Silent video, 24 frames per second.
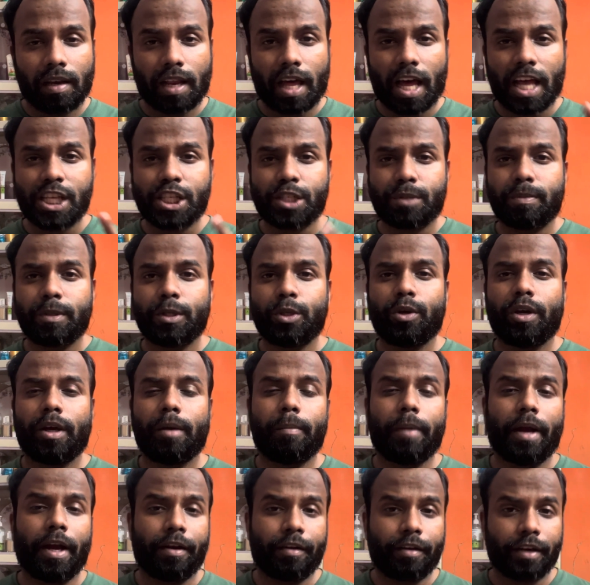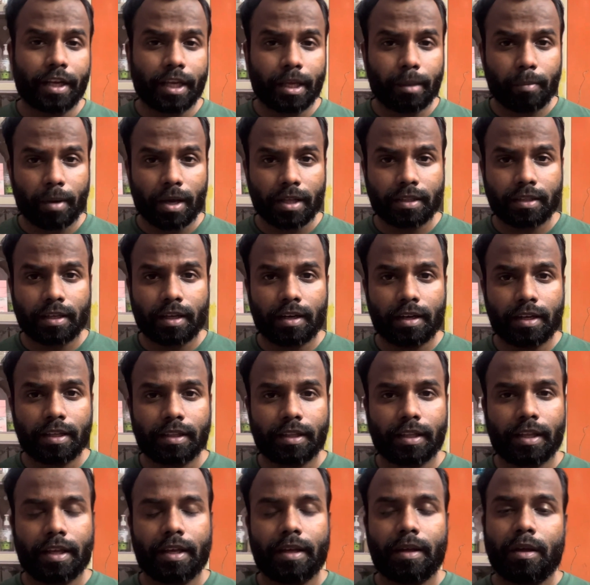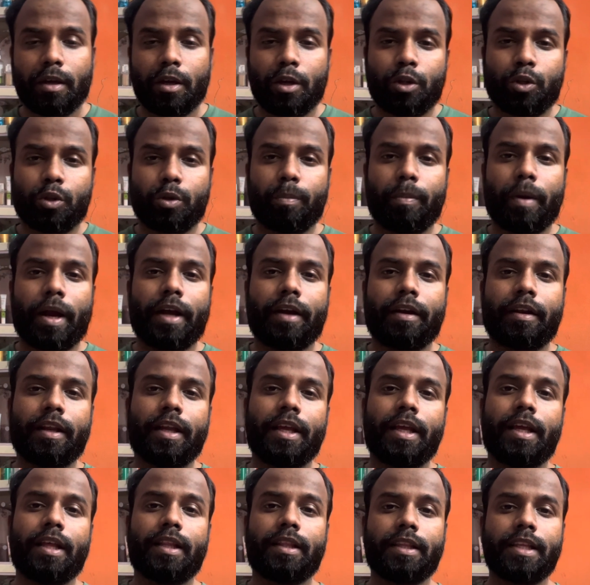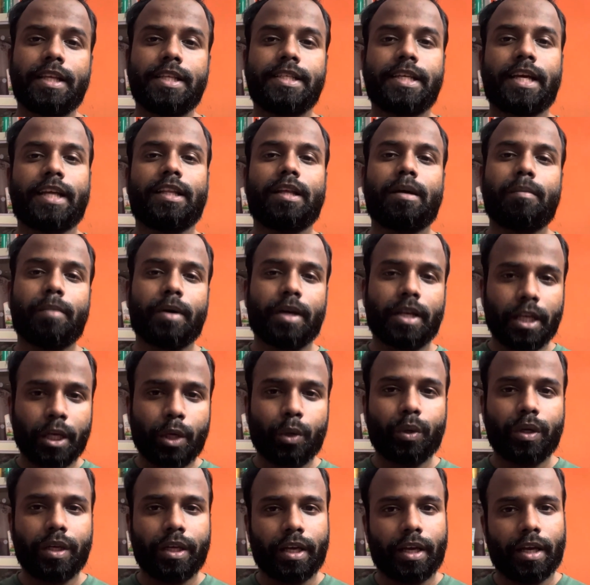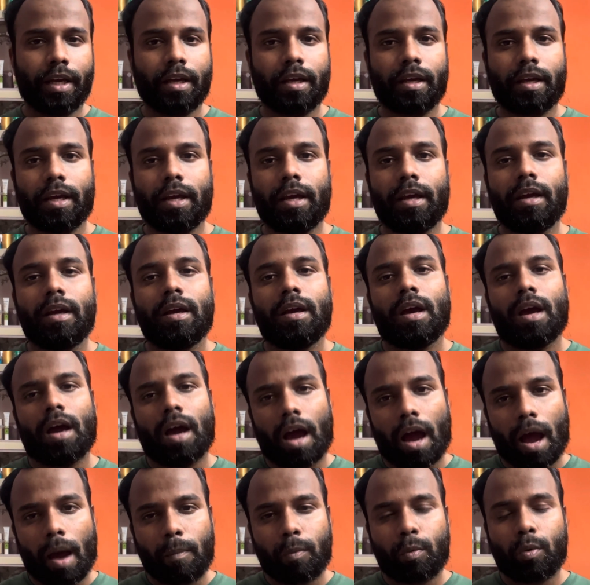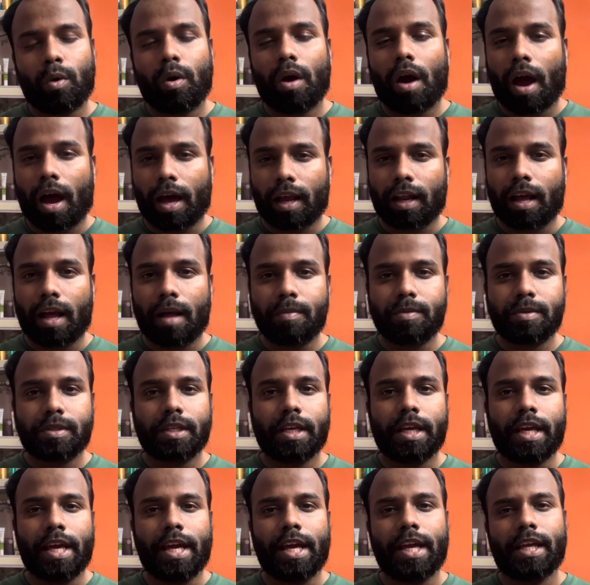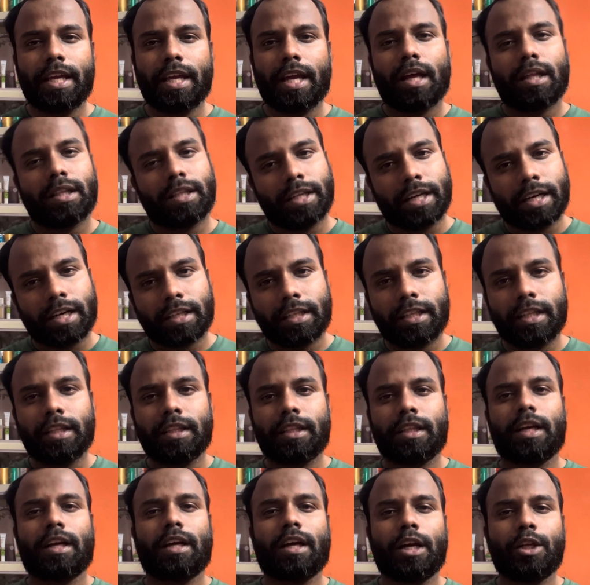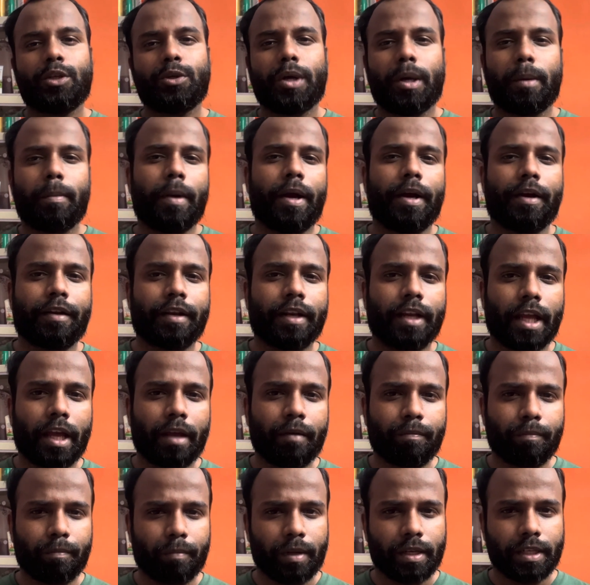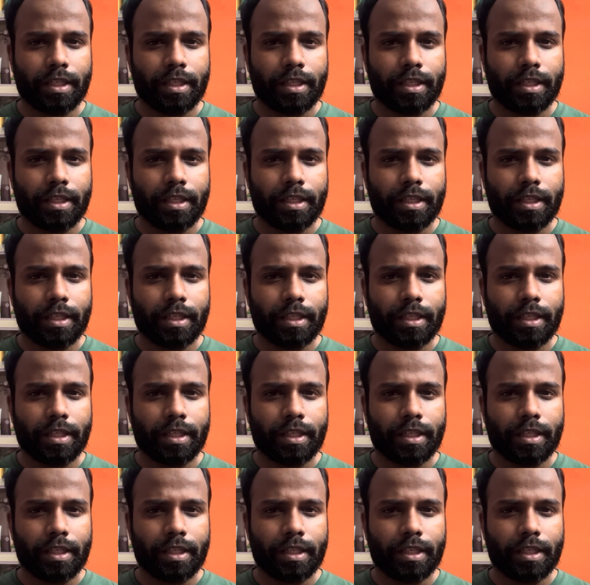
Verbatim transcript: लास्ट में जो है बैटरी की बात कर लेते हैं तो बैटरी इतनी ज्यादा भरी हुई है कि आपको आराम से एक या डेढ़ दिन तक का जो है बैटरी लाइफ मिल